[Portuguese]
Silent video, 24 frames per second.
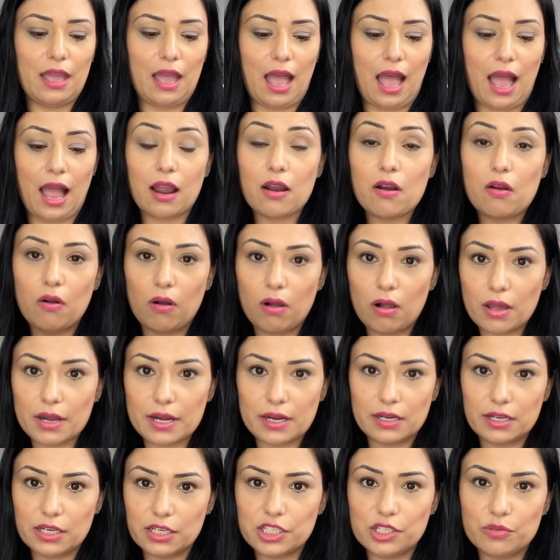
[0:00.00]
Agora,
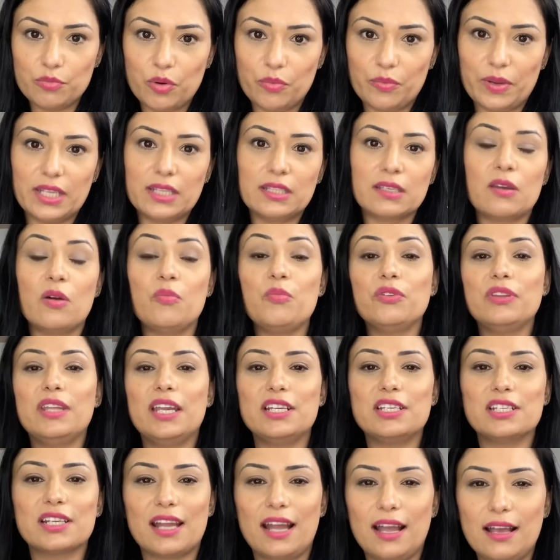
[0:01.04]
neste momento que eu mudei
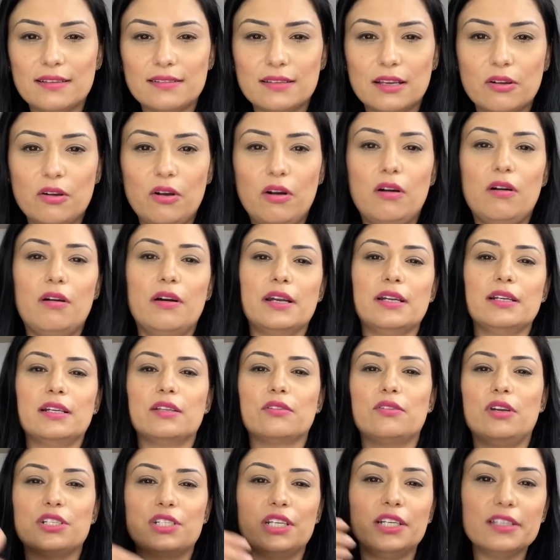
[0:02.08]
de casa agora, ainda
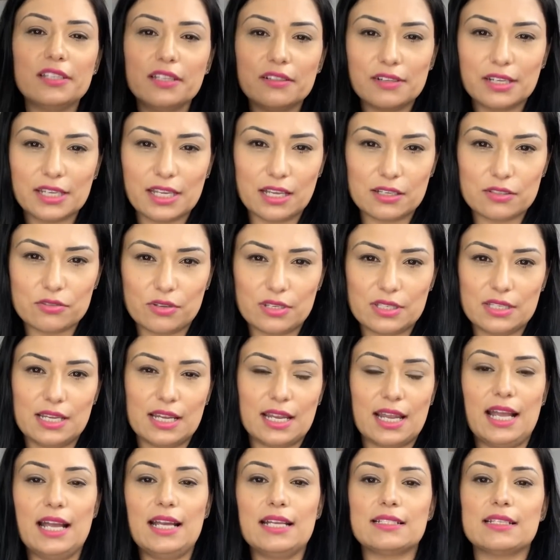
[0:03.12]
tô ajeitando aqui as coisas da
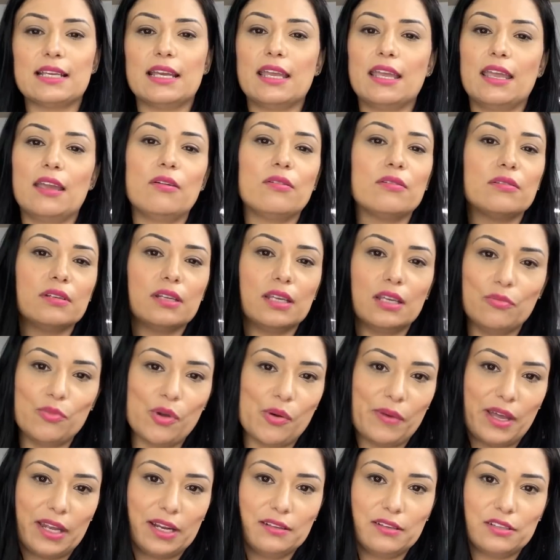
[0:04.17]
casa, eu e meu
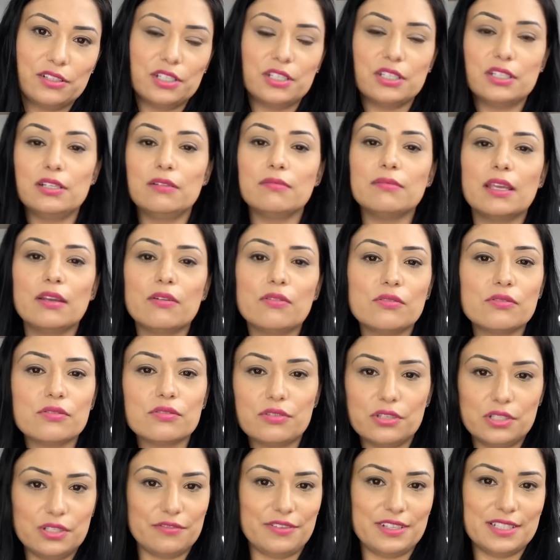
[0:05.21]
marido, a gente não tem
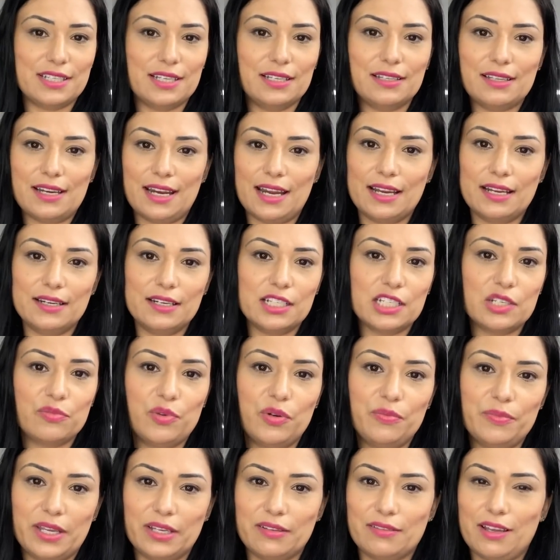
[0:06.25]
condições de fazer entrega neste
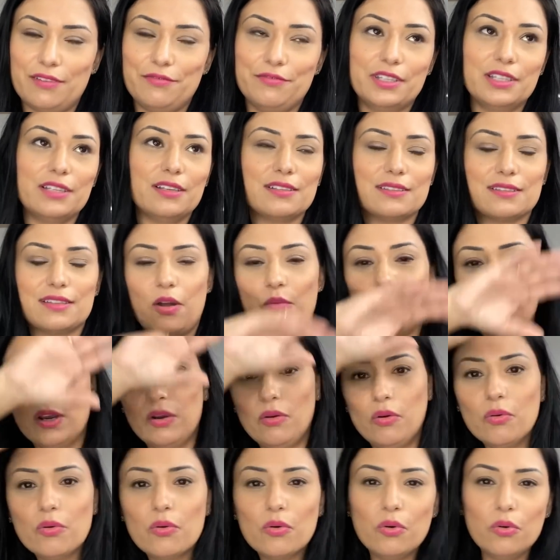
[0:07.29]
momento. A vida está uma
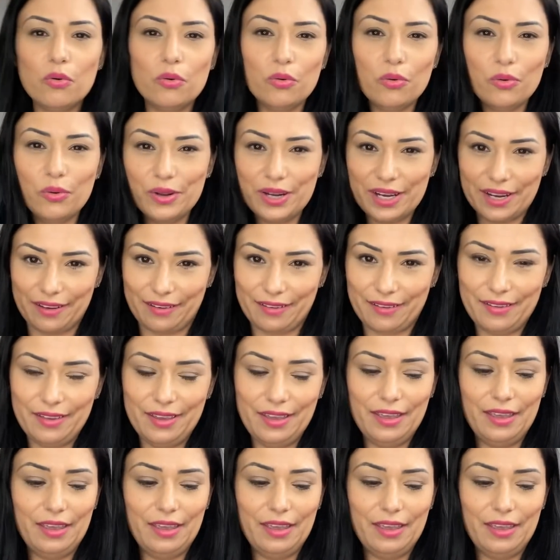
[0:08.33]
loucura.